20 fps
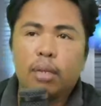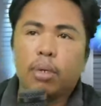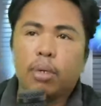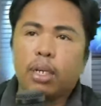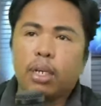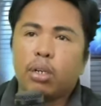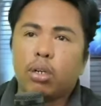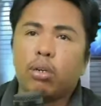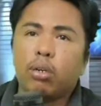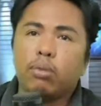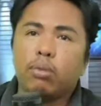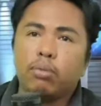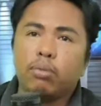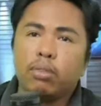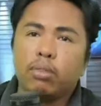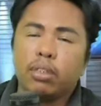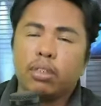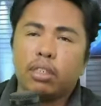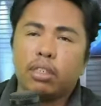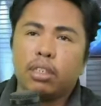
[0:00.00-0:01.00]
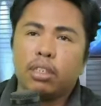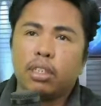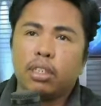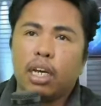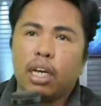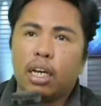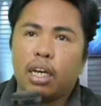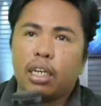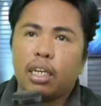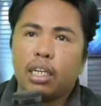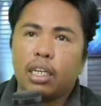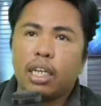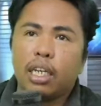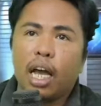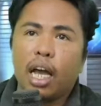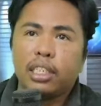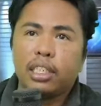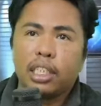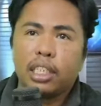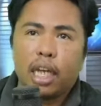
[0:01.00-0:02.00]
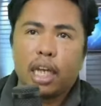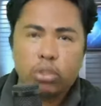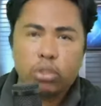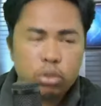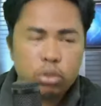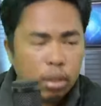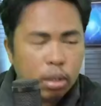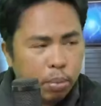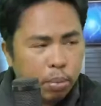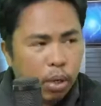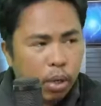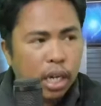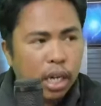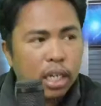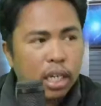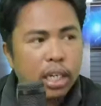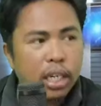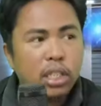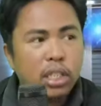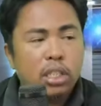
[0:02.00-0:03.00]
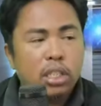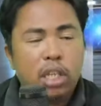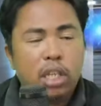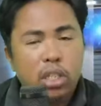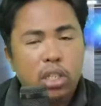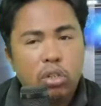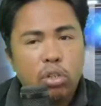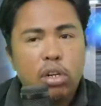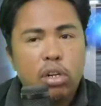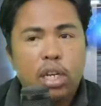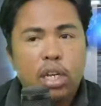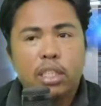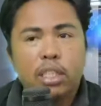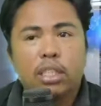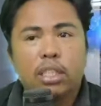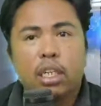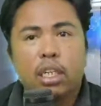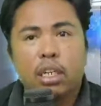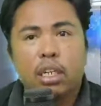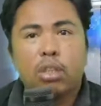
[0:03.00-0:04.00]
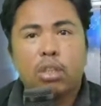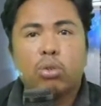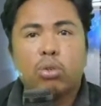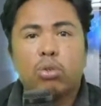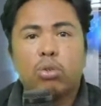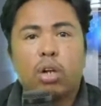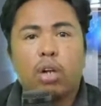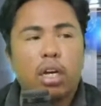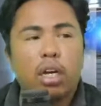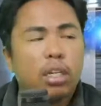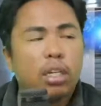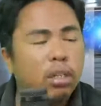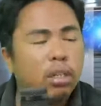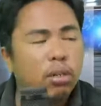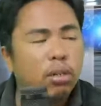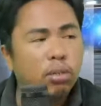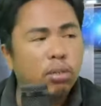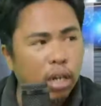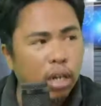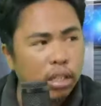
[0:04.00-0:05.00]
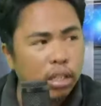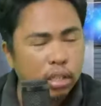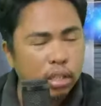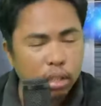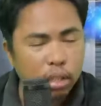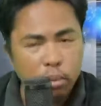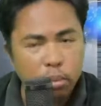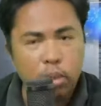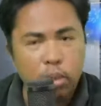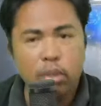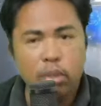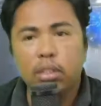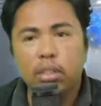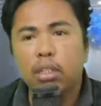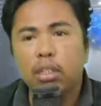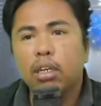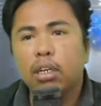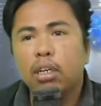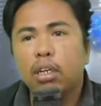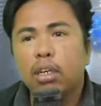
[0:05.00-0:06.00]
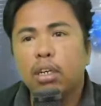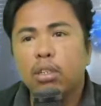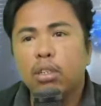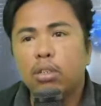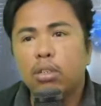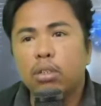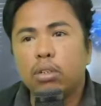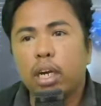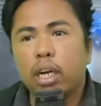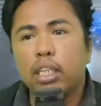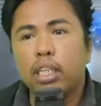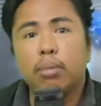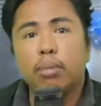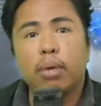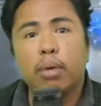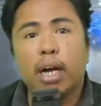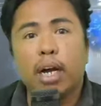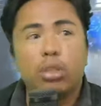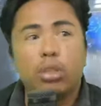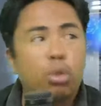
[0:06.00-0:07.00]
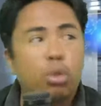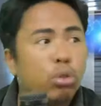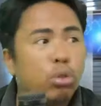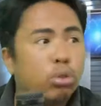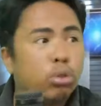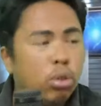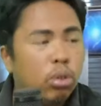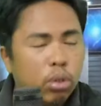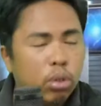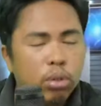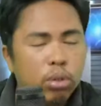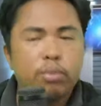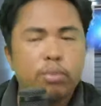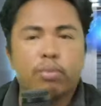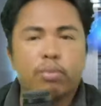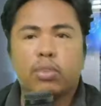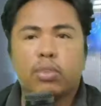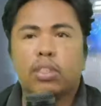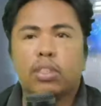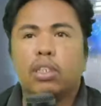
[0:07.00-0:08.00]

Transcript: Pero na inaasikaso na po ang rescheduling sa naturang lugar sa Cebu yung kanyang mga talks doon.